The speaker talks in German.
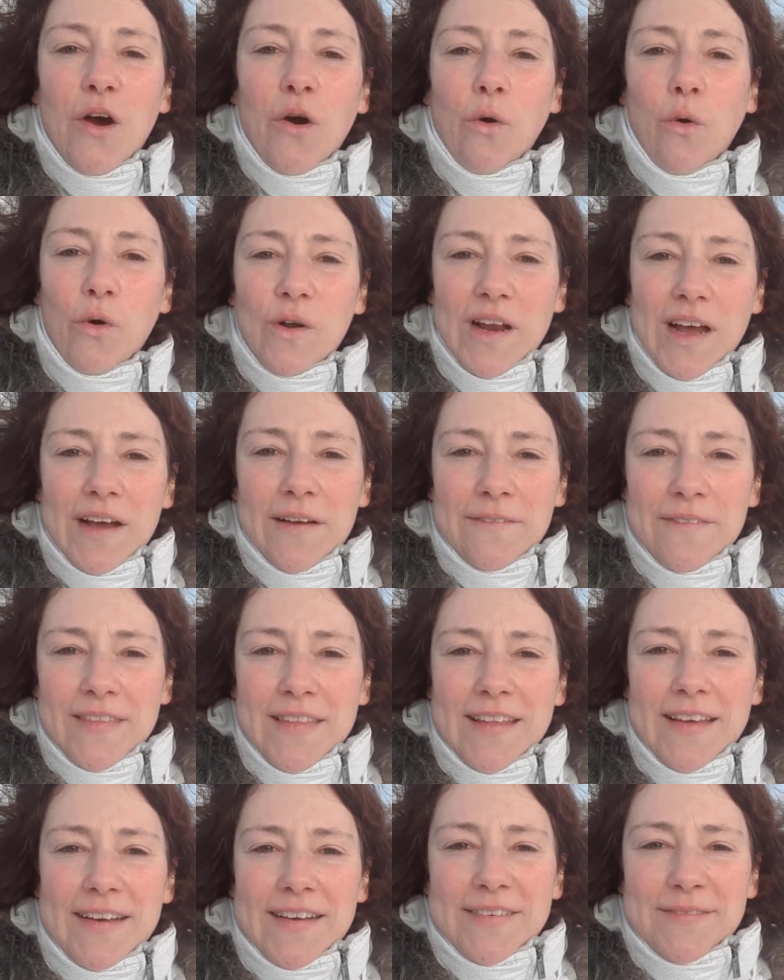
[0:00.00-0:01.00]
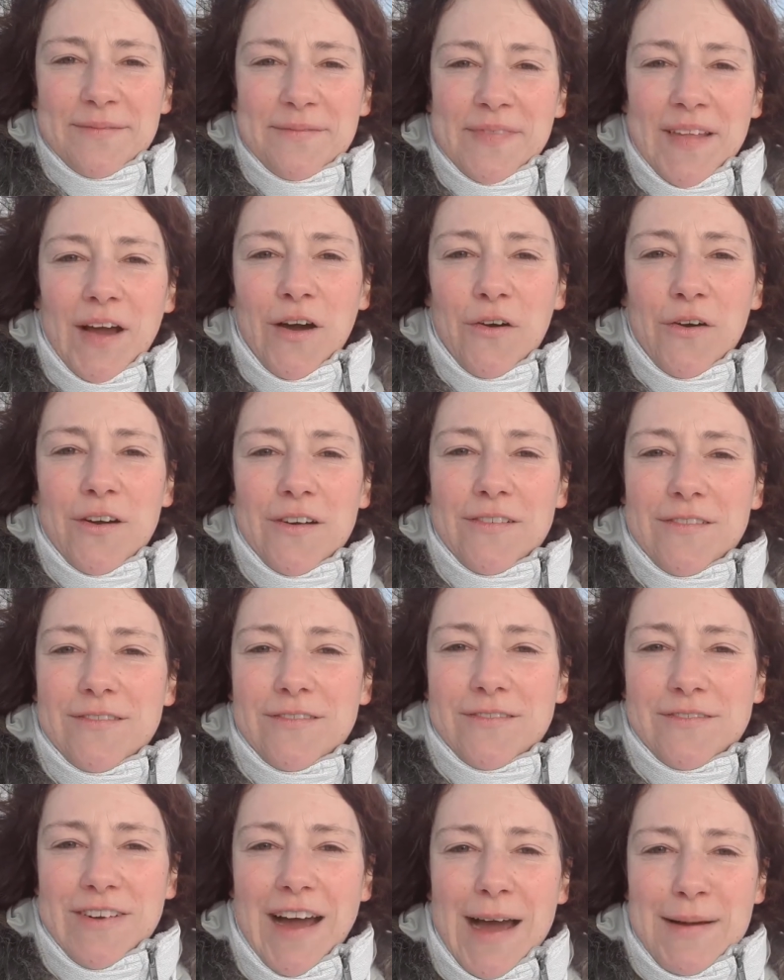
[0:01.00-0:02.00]
Oder ähm, auch
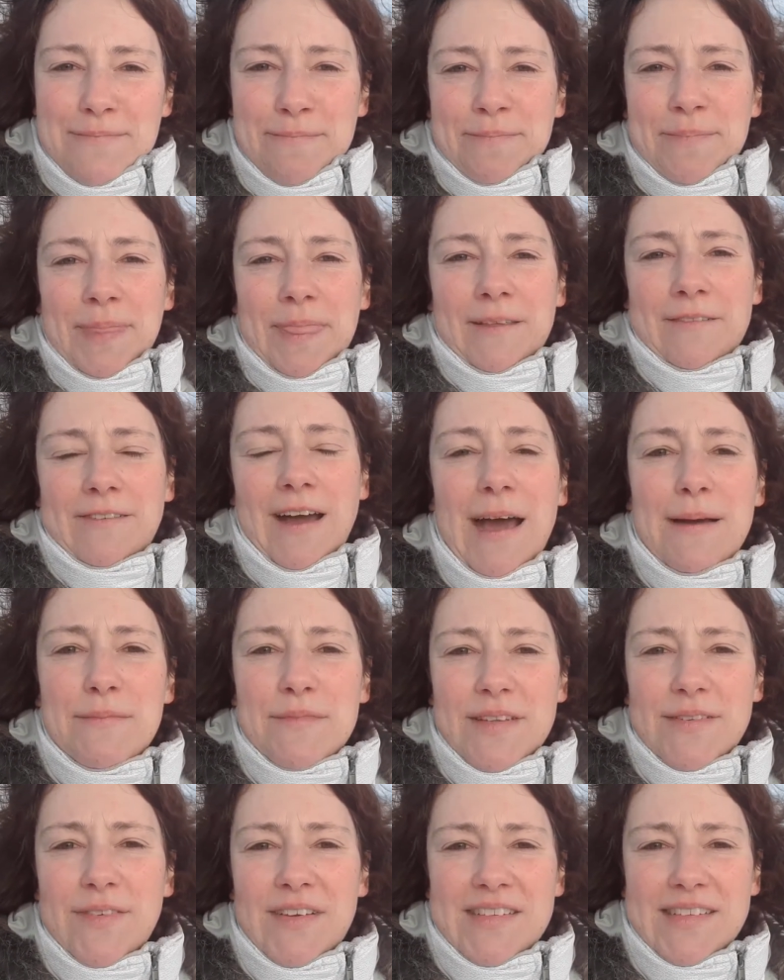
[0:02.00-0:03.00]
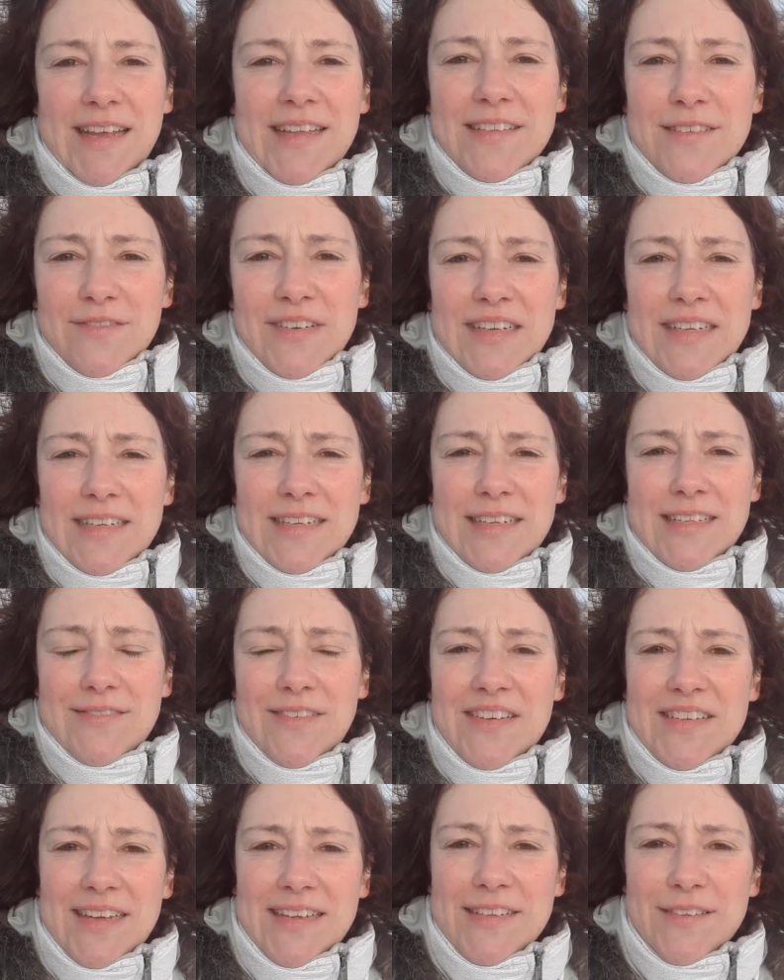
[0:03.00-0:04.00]
Farben. Farben sind was ganz Wichtiges,
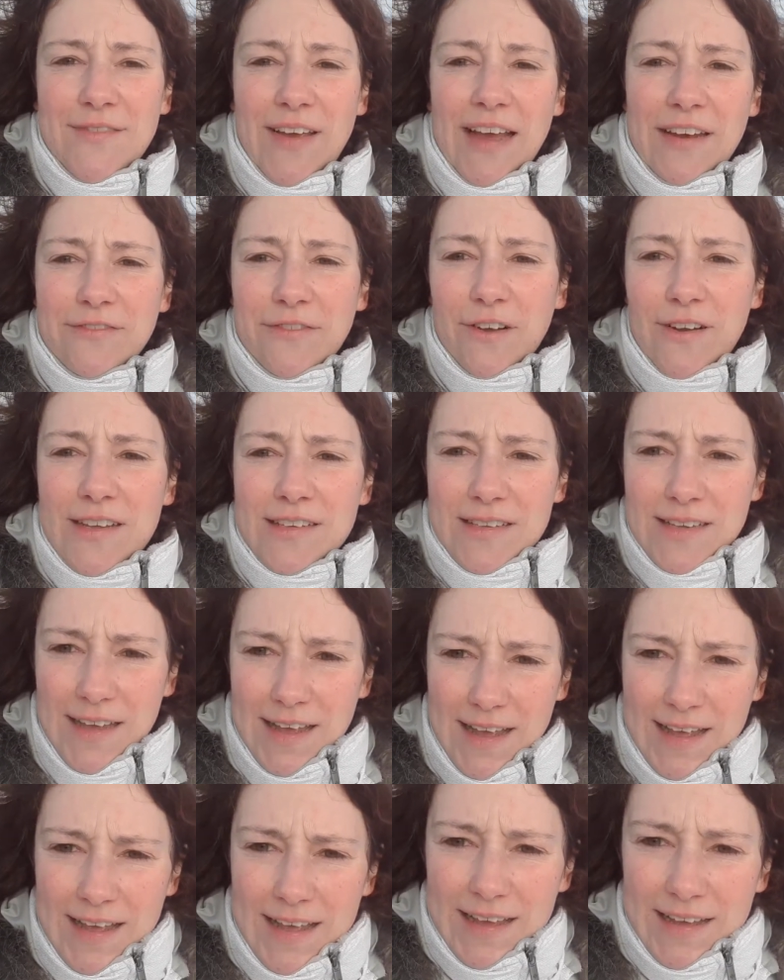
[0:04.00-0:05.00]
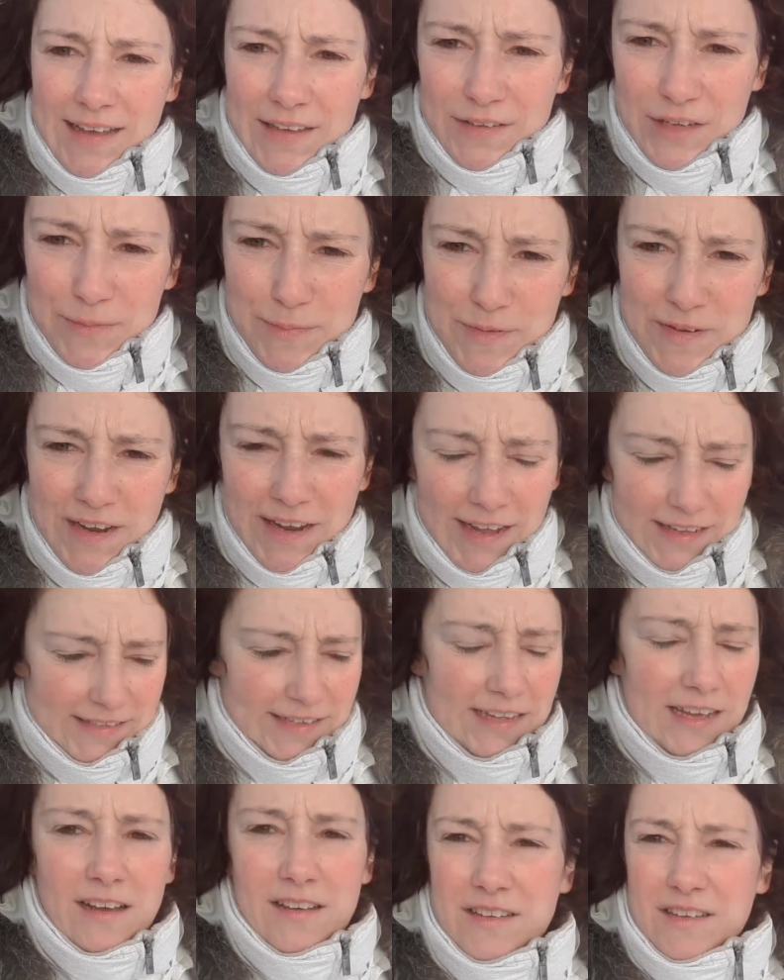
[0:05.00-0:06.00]
was ganz Wertvolles. Also ich bin ja jetzt
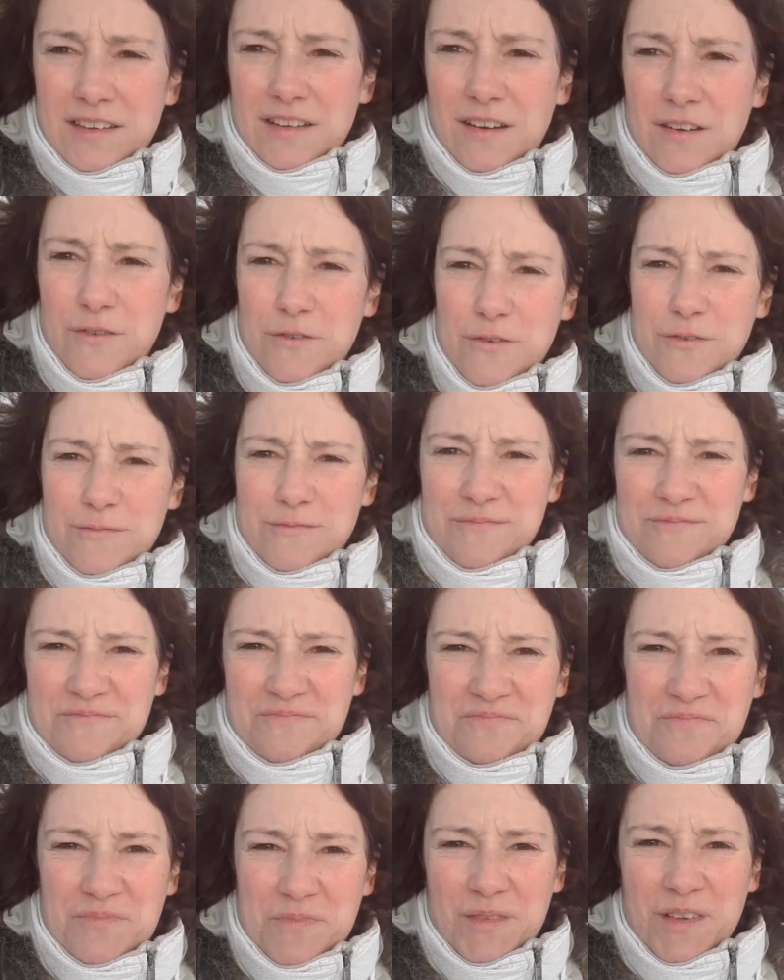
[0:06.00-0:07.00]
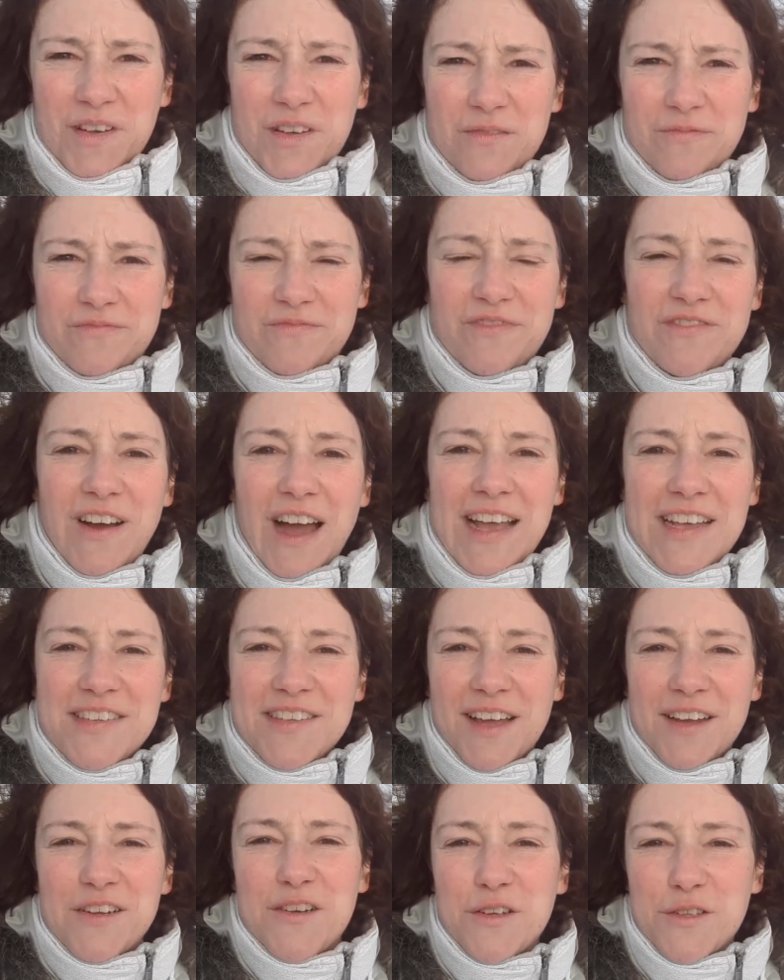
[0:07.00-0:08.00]
eher hier ähm,
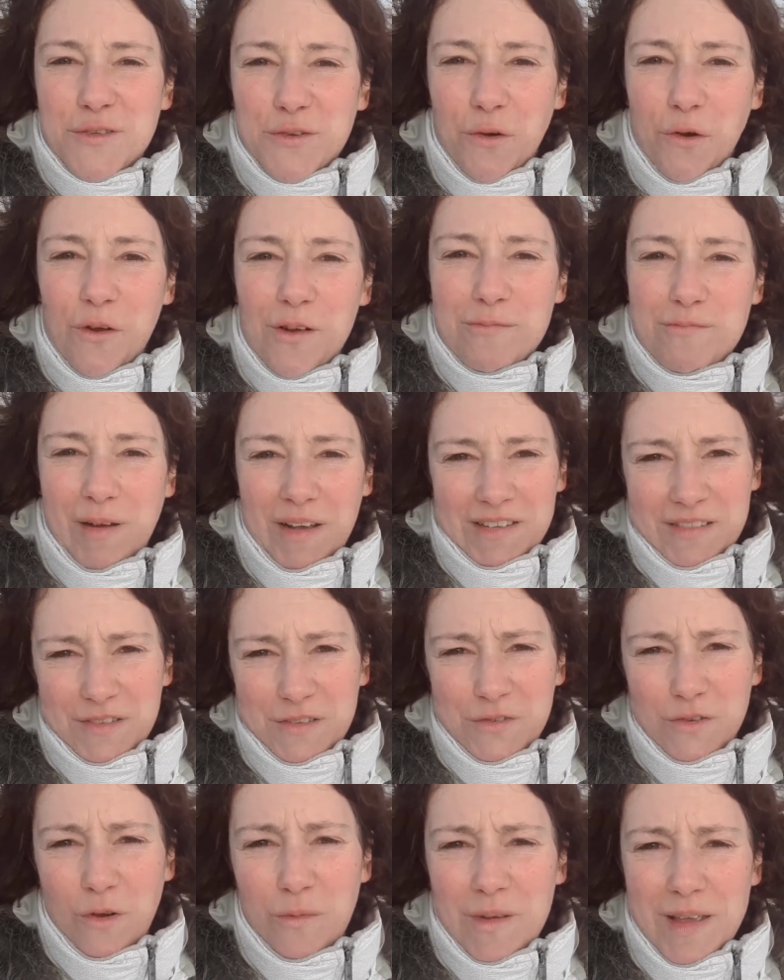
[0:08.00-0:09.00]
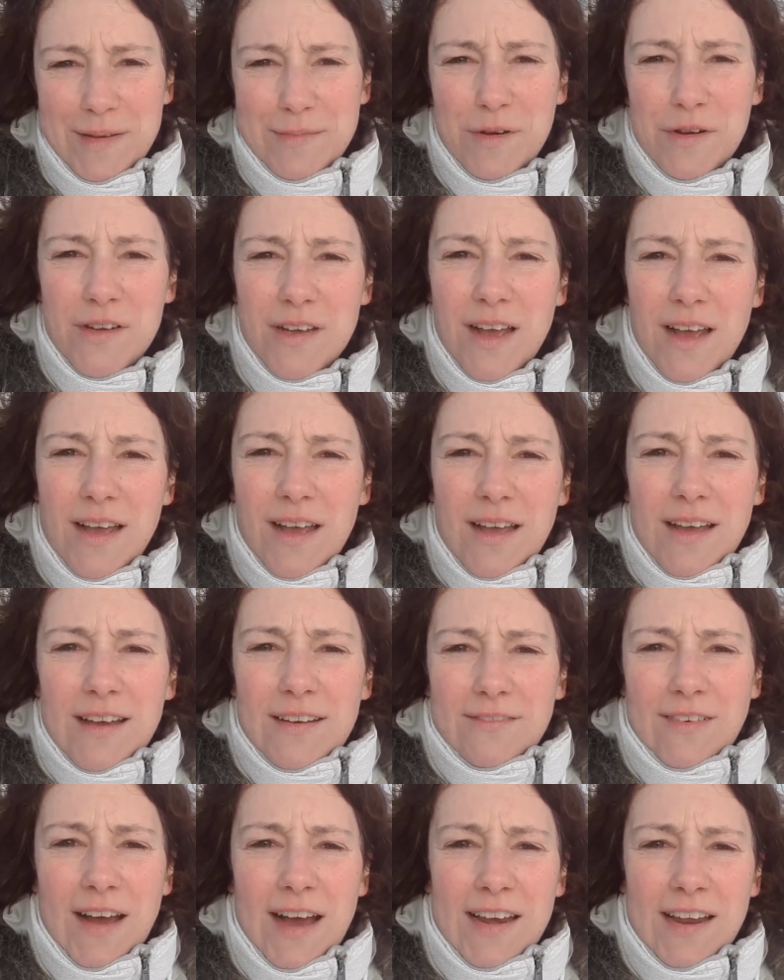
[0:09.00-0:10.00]
weiß angezogen, passend zur Umgebung,
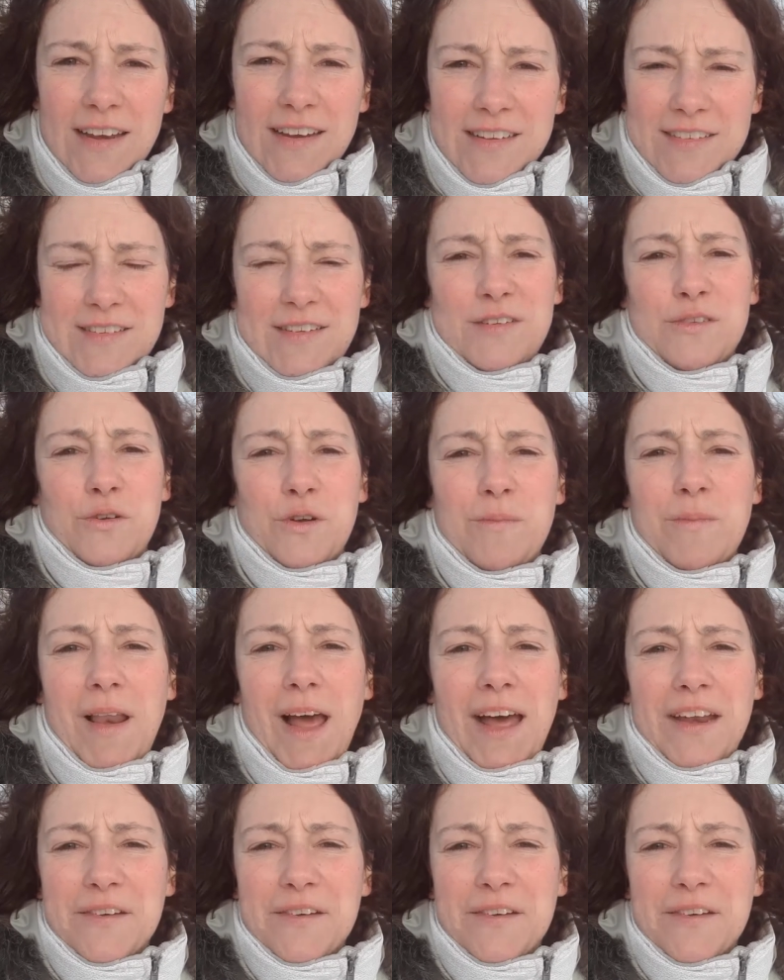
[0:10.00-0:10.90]
war allerdings nicht so gut.